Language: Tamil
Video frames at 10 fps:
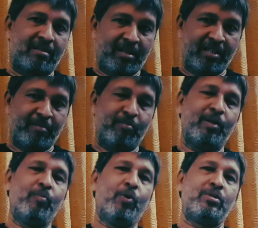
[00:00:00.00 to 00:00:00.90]
த்ரீ
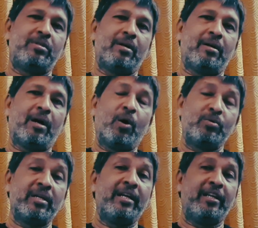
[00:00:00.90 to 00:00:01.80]
பில்போர்ட்ஸ்
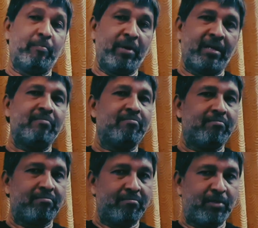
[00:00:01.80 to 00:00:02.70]
அவுட் சைட் எப்பிங்
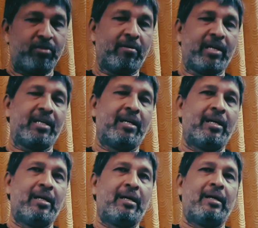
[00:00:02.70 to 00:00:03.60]
மிசோரி
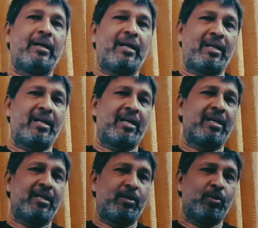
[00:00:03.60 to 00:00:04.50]
என்னடா
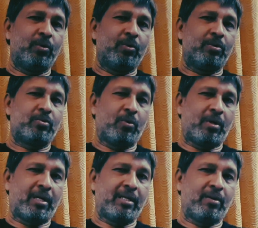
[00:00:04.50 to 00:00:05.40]
ஏதோ
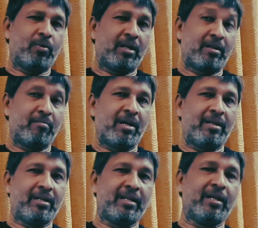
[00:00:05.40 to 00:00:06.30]
சொல்கிறானே வளர்கிற மாதிரி
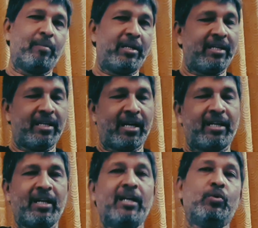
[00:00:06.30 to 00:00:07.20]
இருக்கு அப்படின்னு நீங்கள்
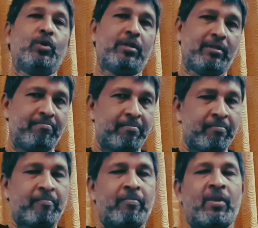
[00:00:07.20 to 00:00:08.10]
நினைக்கலாம் இது ஒரு
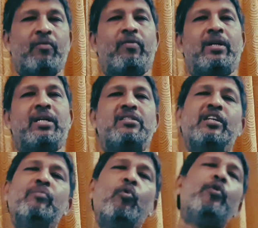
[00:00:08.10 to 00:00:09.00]

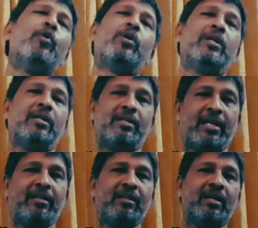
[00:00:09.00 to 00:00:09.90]
ஃபண்டாஸ்டிக் மூவியோட
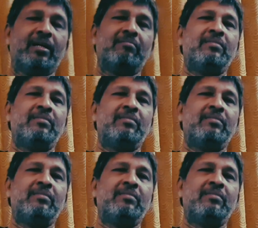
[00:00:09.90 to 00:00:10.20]
டைட்டில் தான்